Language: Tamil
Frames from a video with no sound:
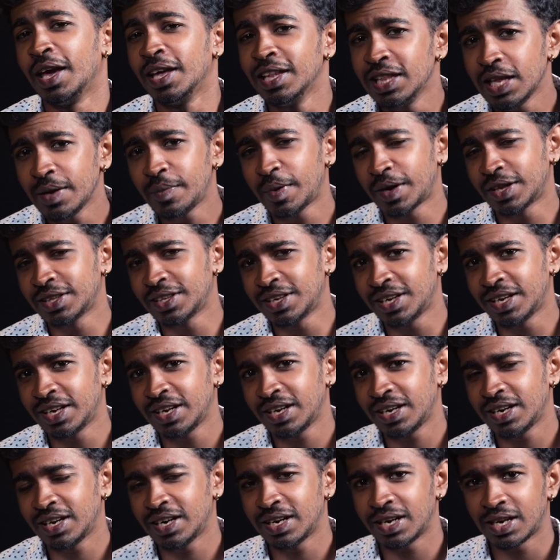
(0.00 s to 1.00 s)
இந்த படத்தில்
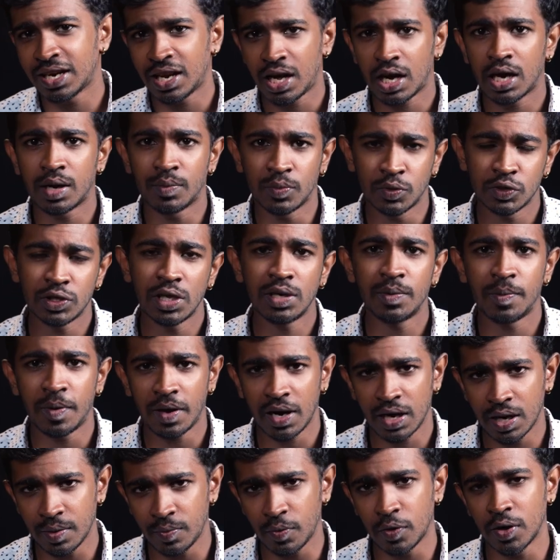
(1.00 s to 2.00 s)
நாங்கள் முதல்
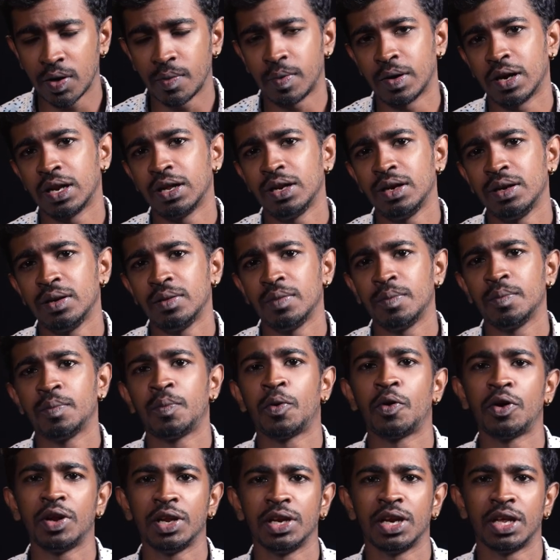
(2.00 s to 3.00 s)
பார்க்க போகிற பாடல்
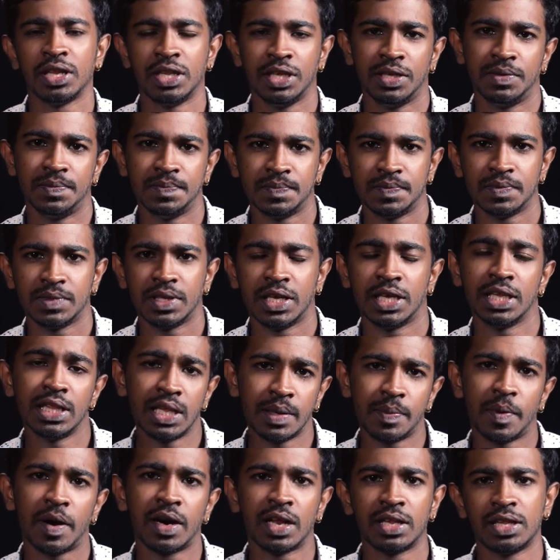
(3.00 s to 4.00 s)
பொன்னி நதி
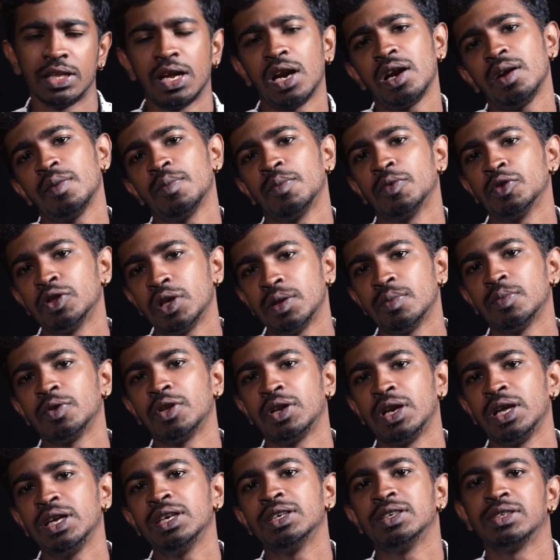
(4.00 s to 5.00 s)
இந்த பாடல் தான் முதல்
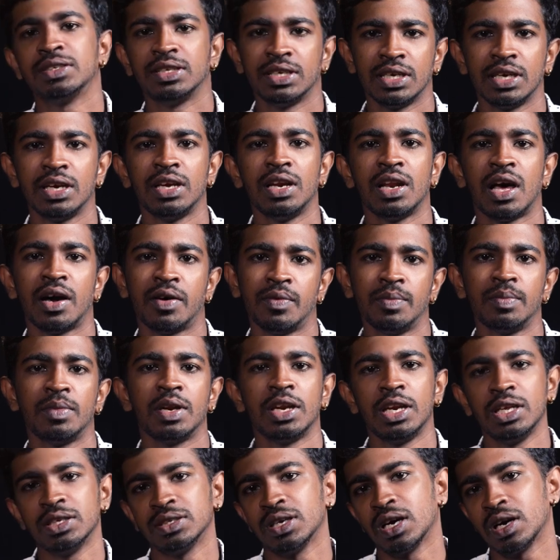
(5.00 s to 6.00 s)
முதலே சிங்கிளாகவும்
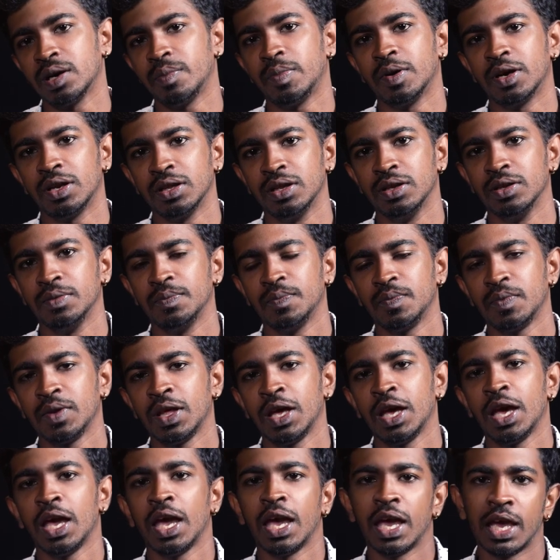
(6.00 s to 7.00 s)
ரிலீஸ் ஆகப்பட்டது
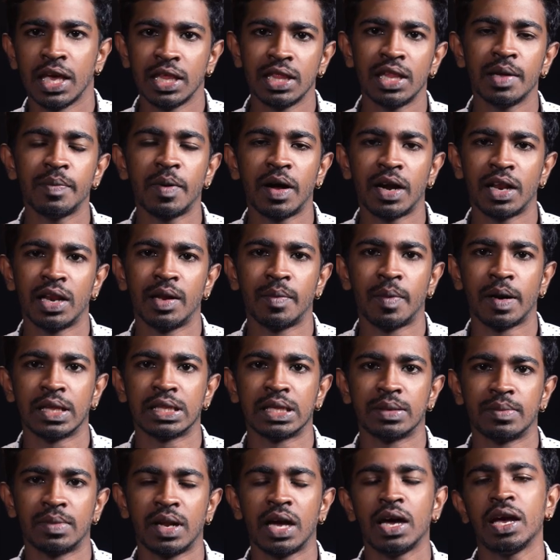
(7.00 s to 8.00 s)
இந்த பாடலை
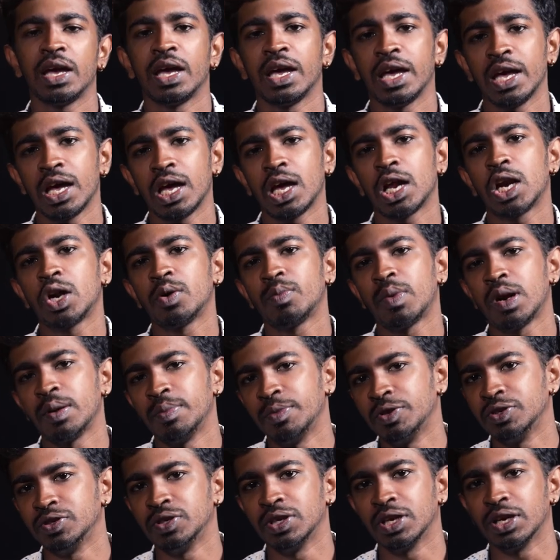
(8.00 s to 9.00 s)
பார்த்தோம்னா ஏஆர் ரஹ்மான்
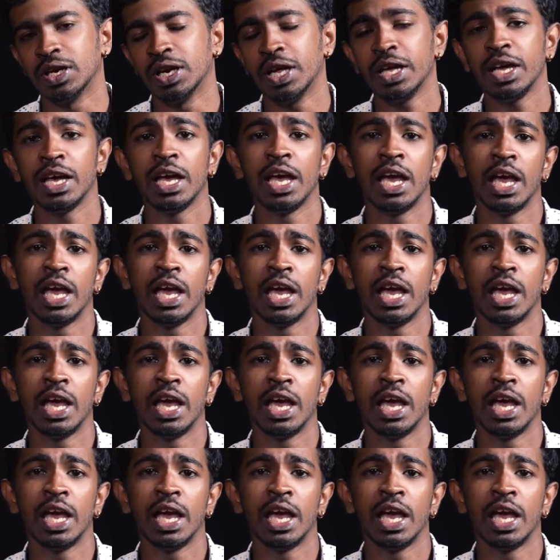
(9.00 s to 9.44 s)
மியூசிக்கில்